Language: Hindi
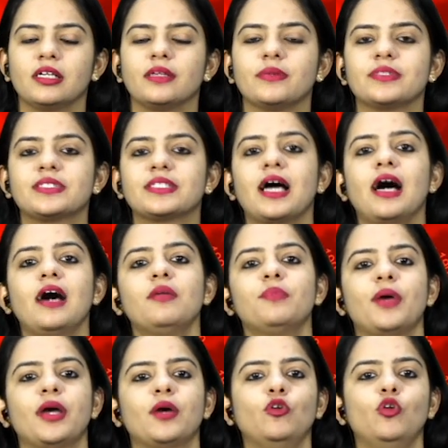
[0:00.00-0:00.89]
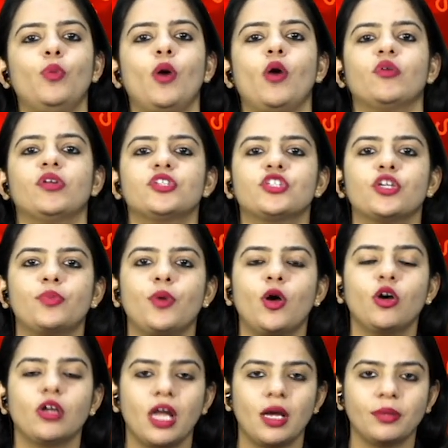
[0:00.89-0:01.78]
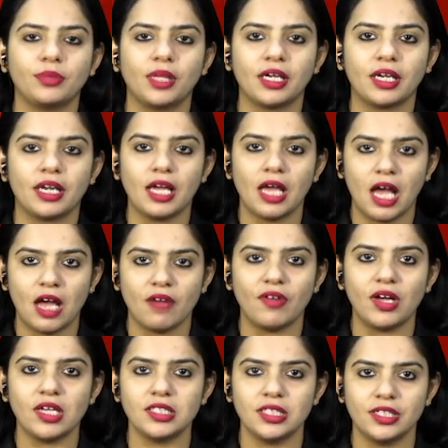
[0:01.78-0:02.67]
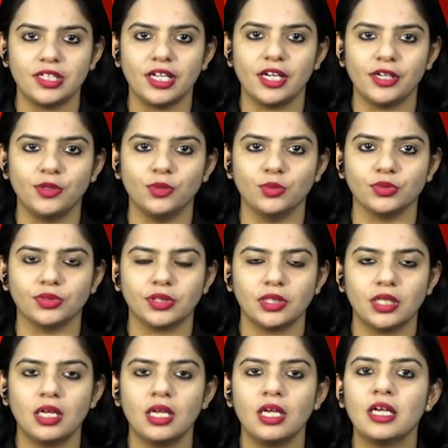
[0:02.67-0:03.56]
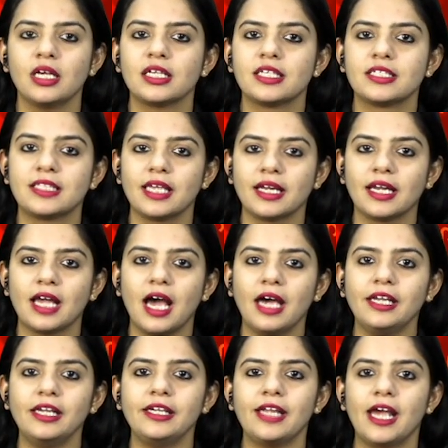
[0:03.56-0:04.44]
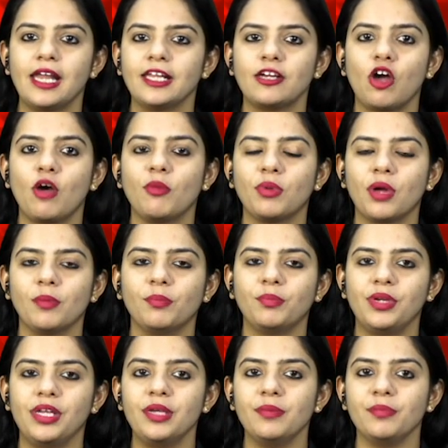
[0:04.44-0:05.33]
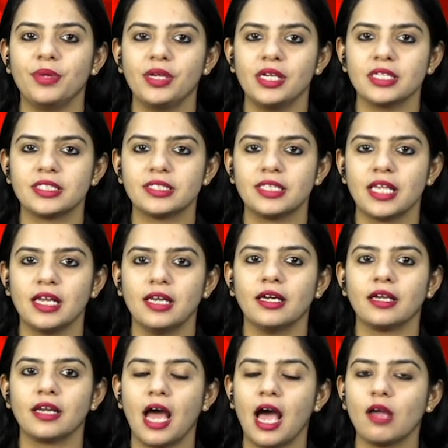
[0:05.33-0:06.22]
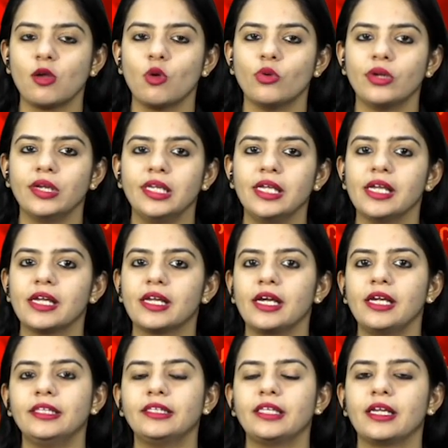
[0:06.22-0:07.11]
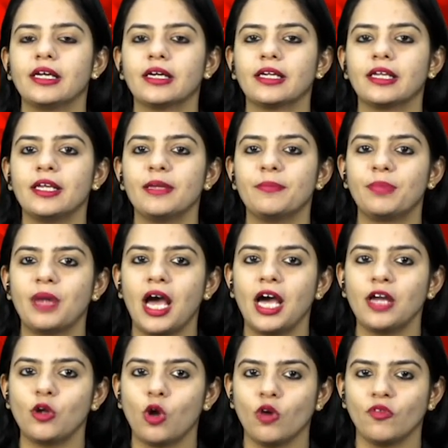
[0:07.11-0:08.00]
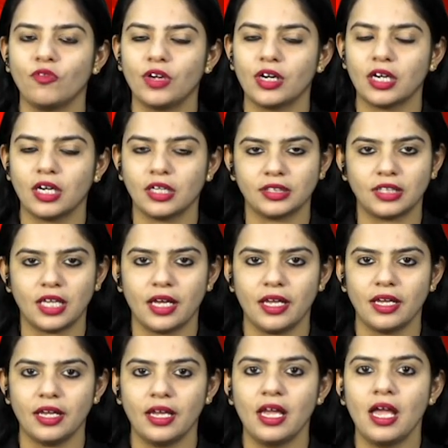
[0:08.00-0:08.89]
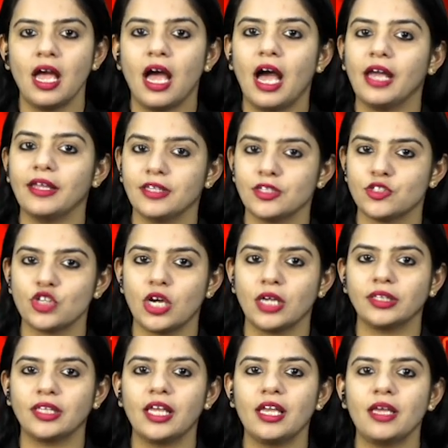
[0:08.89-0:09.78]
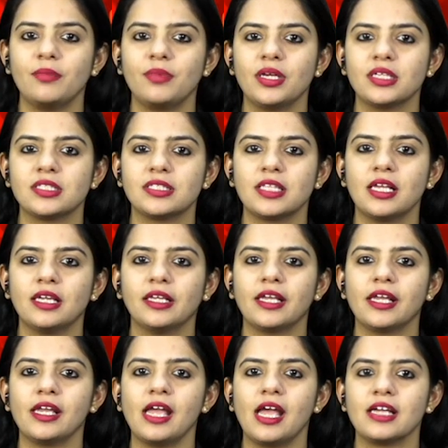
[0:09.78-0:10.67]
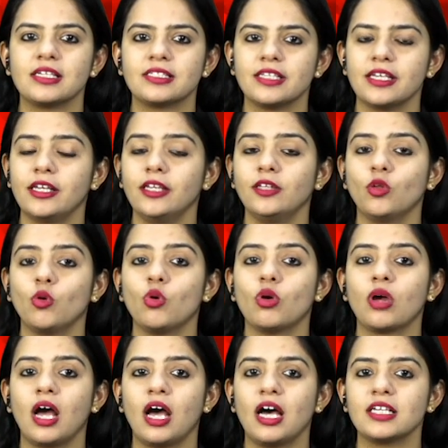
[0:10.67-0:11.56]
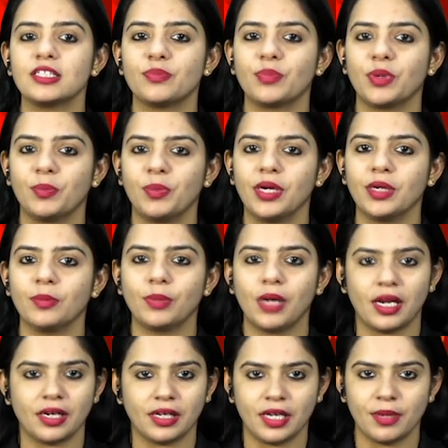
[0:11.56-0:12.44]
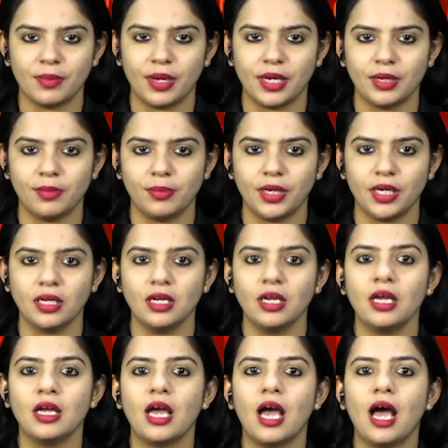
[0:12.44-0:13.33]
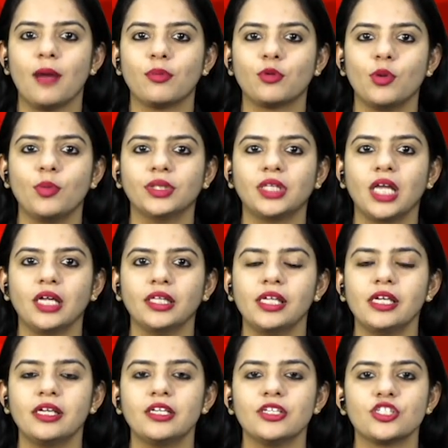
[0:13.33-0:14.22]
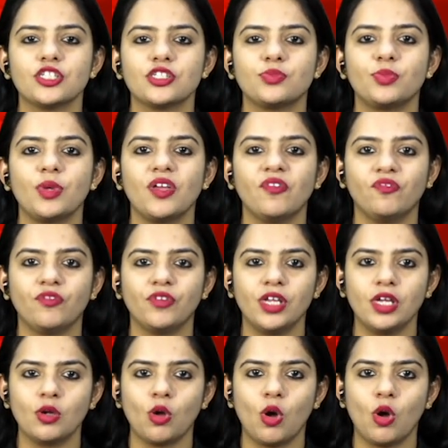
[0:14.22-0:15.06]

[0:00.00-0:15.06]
नमस्कार मैं हूं भावना शर्मा और आप देख रहे हैं आवाज इंडिया न्यूज सरकारी टेलीकॉम कंपनी बीएसएनएल ग्राहकों के लिए कई तरह के प्लान ऑफर करता है आइए जानते हैं बीएसएनएल के ऐसे ही दो खास प्रीपेड प्लान के बारे में आपको बता दें कि जिसमें फ्री